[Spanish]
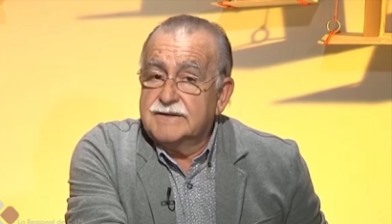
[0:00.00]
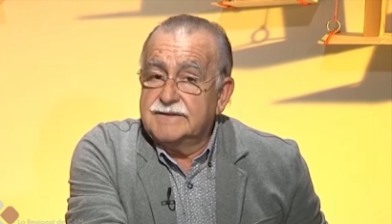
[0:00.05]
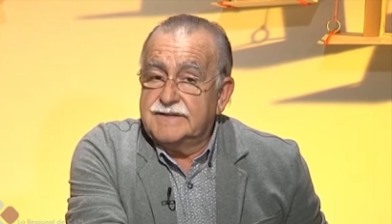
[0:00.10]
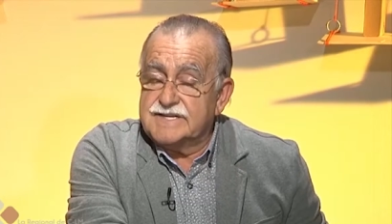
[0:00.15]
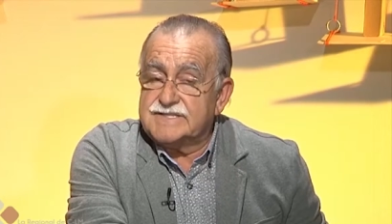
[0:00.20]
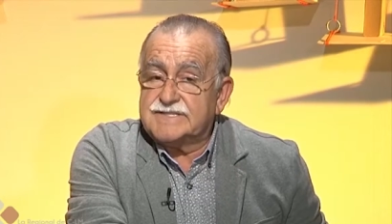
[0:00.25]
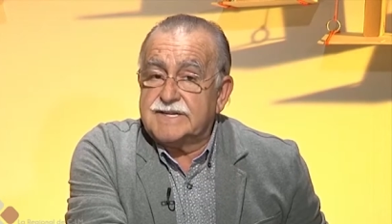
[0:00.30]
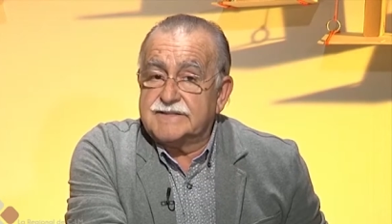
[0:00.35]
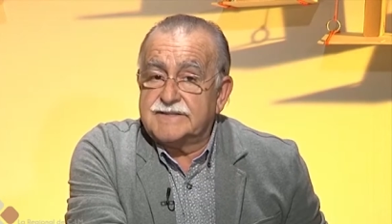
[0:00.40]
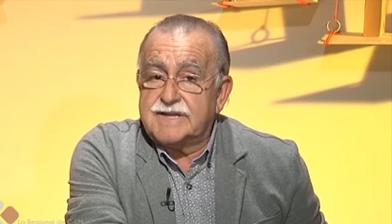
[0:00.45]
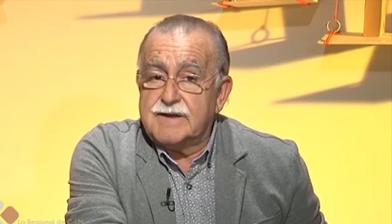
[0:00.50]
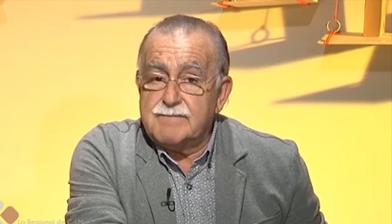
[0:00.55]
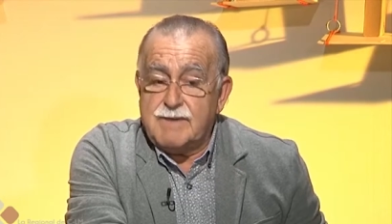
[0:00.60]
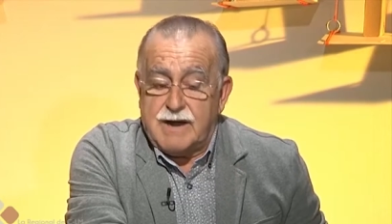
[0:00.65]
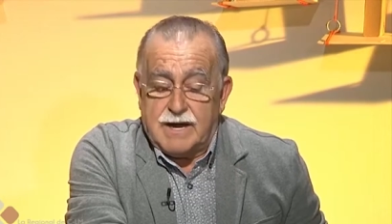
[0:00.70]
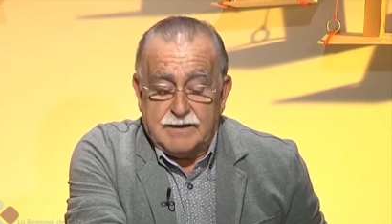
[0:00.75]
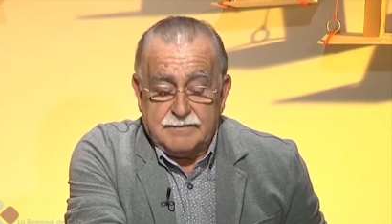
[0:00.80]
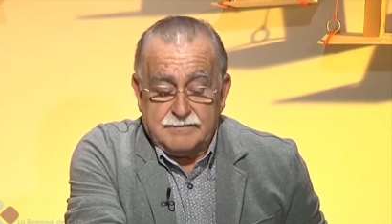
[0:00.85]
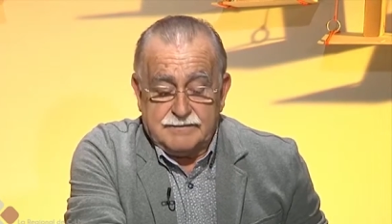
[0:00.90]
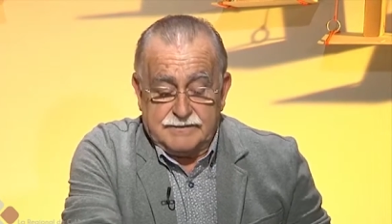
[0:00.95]
De este
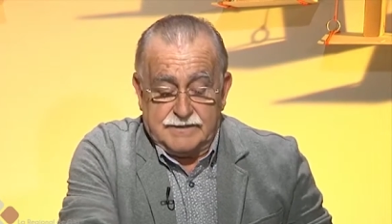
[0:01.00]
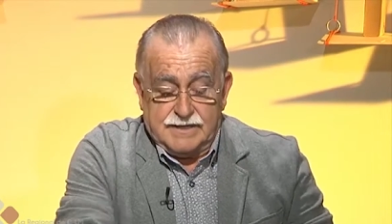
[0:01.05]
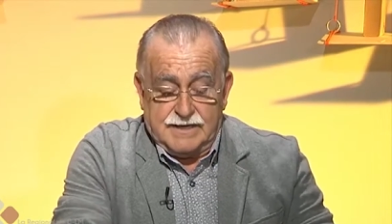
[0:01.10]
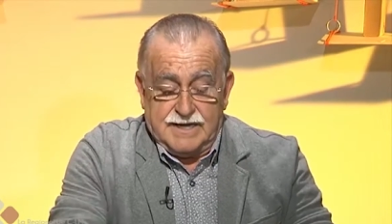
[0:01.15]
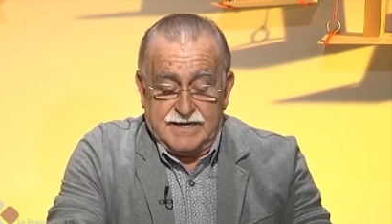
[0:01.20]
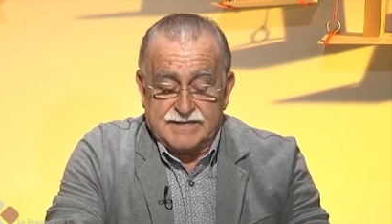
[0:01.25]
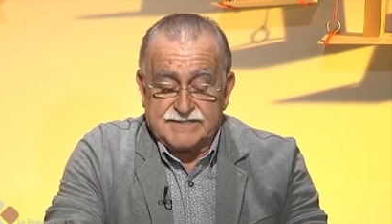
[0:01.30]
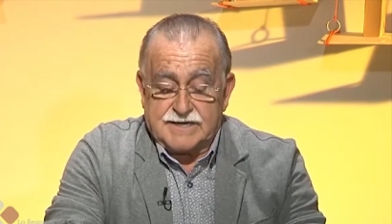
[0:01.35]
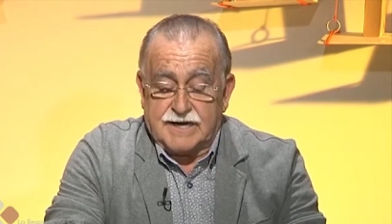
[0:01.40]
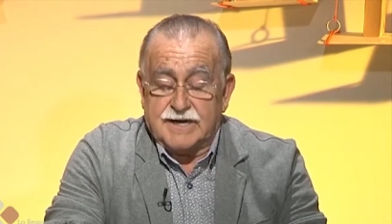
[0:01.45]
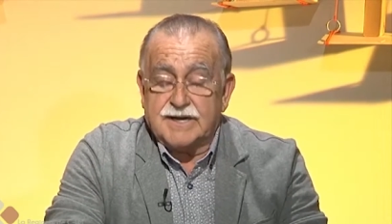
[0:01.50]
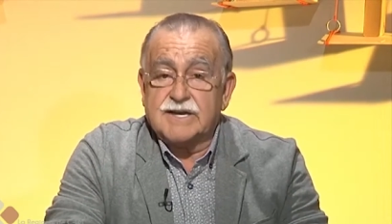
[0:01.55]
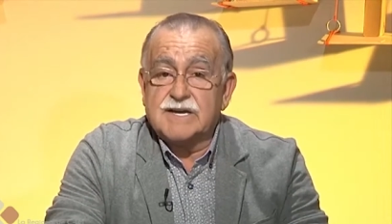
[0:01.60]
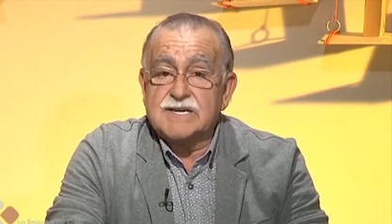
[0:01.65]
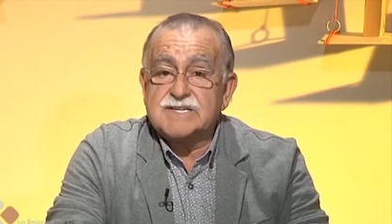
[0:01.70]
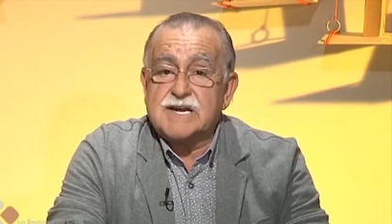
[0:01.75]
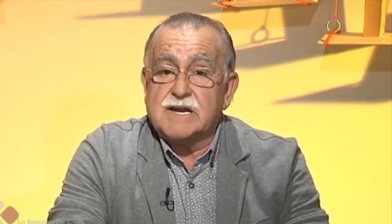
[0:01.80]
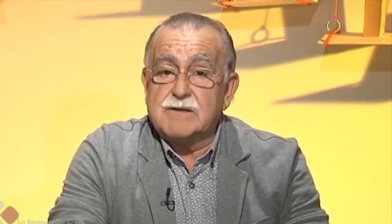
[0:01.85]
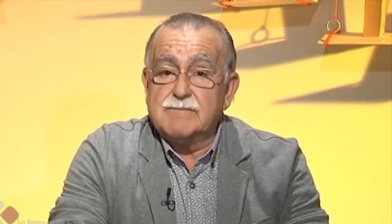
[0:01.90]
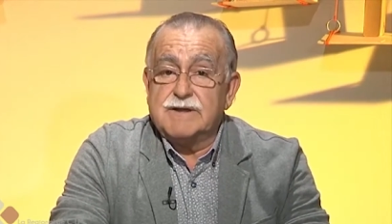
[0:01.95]
tema, de las
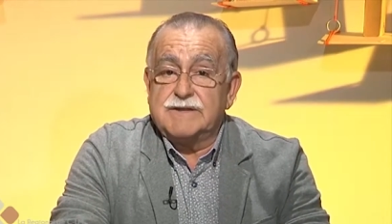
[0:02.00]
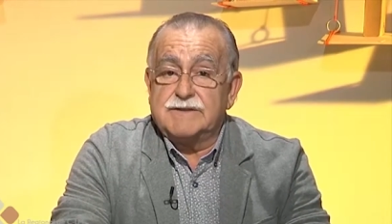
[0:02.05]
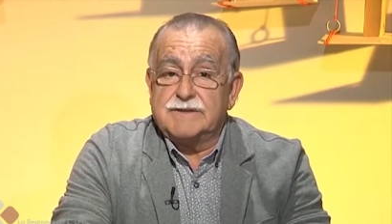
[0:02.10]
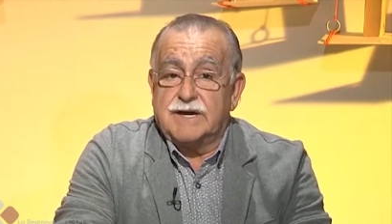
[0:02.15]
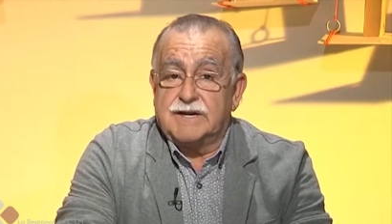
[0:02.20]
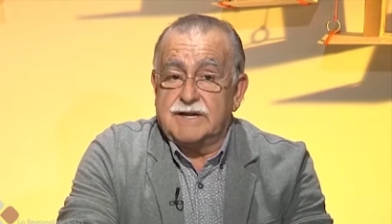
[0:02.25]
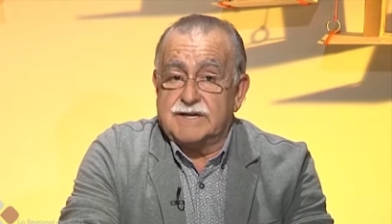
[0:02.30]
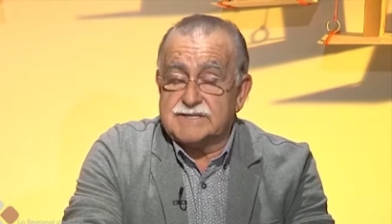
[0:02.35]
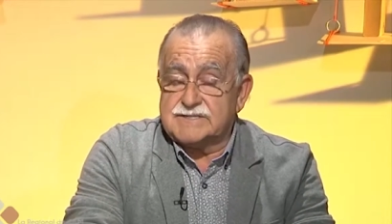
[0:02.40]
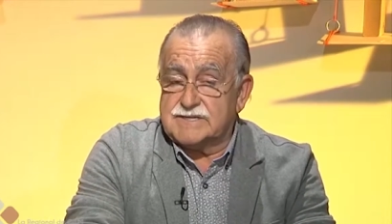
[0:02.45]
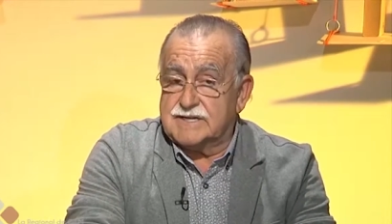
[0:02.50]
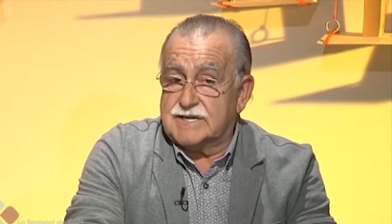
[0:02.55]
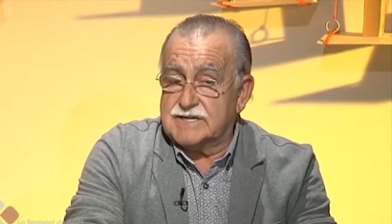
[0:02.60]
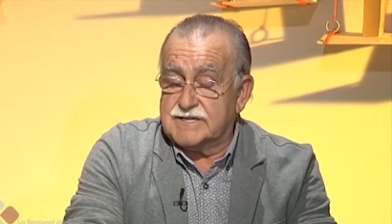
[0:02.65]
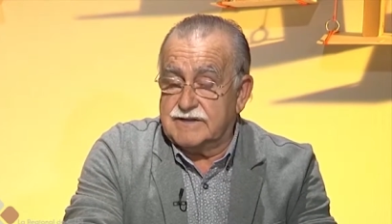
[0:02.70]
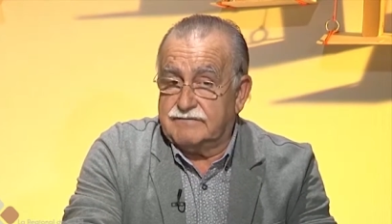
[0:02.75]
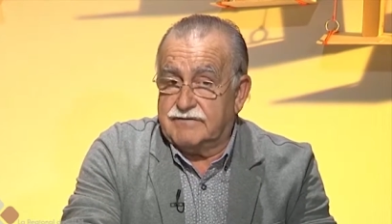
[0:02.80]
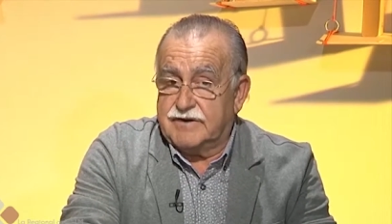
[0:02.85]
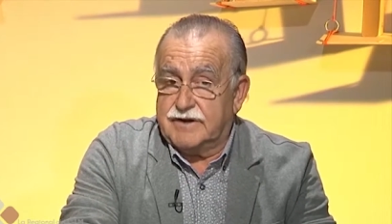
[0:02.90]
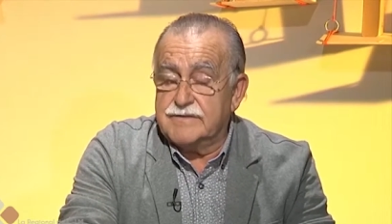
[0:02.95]
alergias alimentarias, de
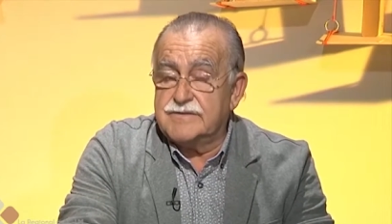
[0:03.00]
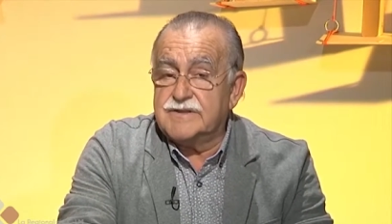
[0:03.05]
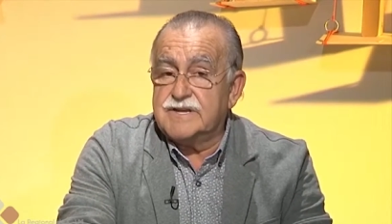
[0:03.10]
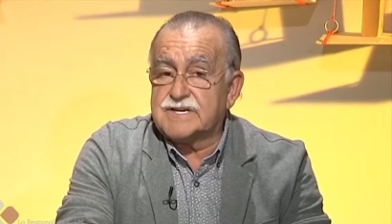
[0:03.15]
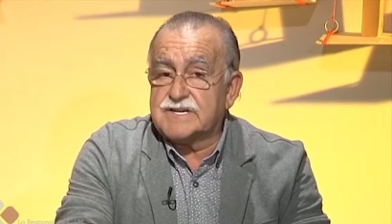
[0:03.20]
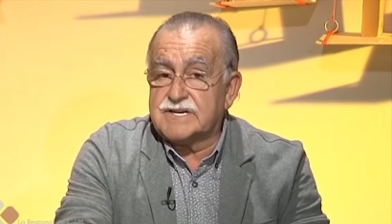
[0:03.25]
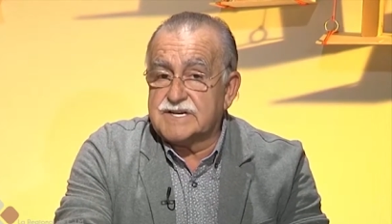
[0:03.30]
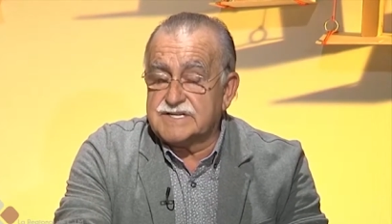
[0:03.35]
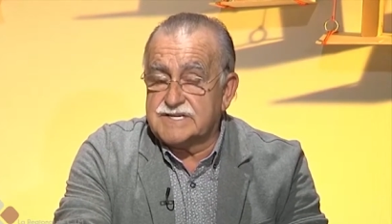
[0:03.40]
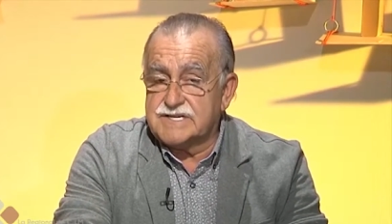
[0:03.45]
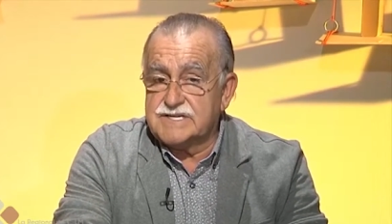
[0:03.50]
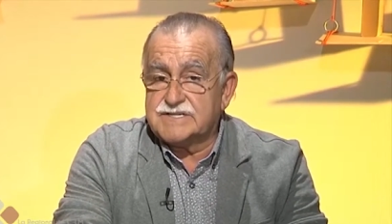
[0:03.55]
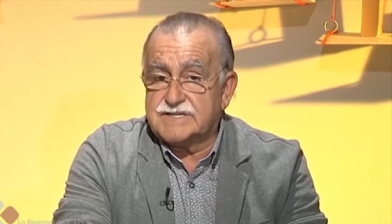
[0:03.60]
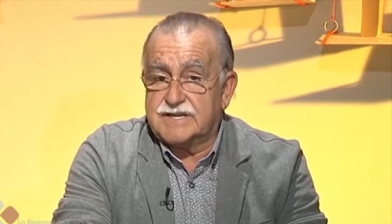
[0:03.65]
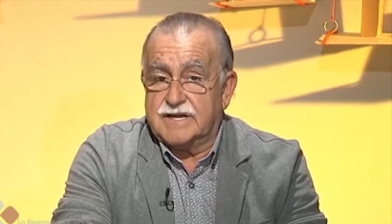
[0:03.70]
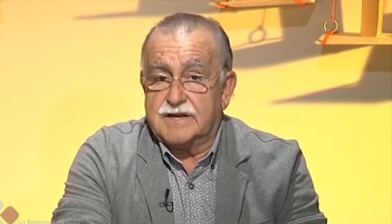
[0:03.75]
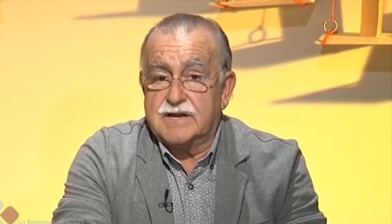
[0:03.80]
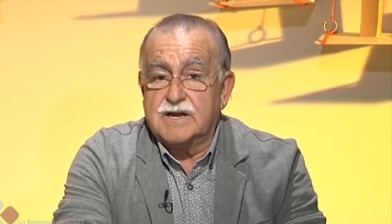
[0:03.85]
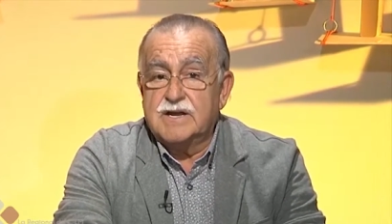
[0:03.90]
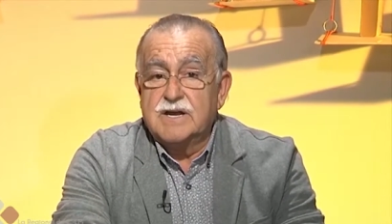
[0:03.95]
las diferencias que
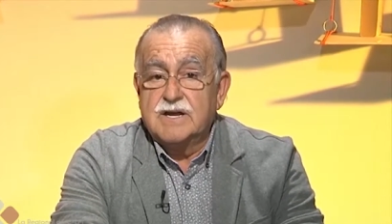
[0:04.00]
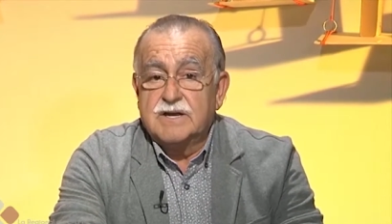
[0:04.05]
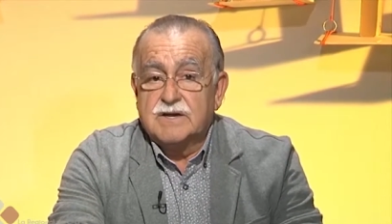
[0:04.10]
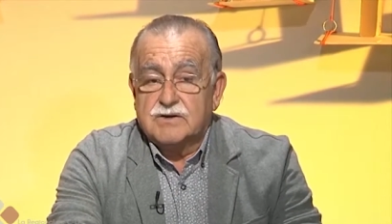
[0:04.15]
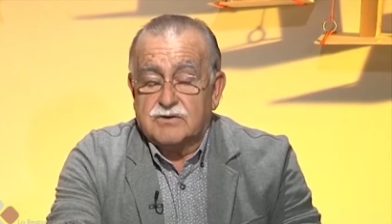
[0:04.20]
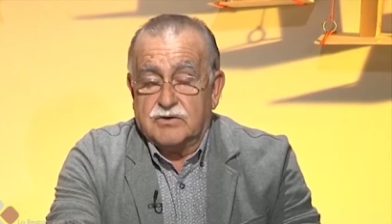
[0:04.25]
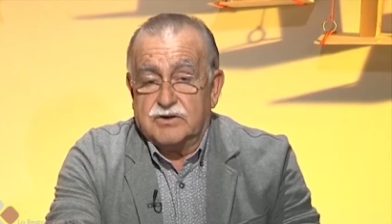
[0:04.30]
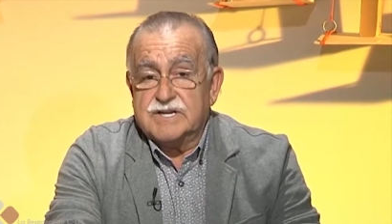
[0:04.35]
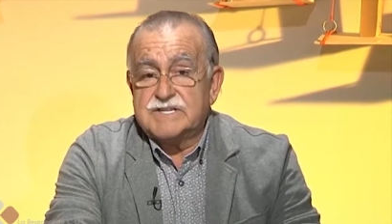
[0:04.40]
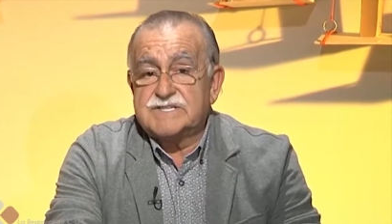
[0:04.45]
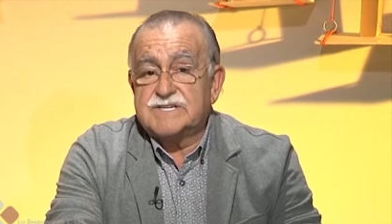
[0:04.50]
existen con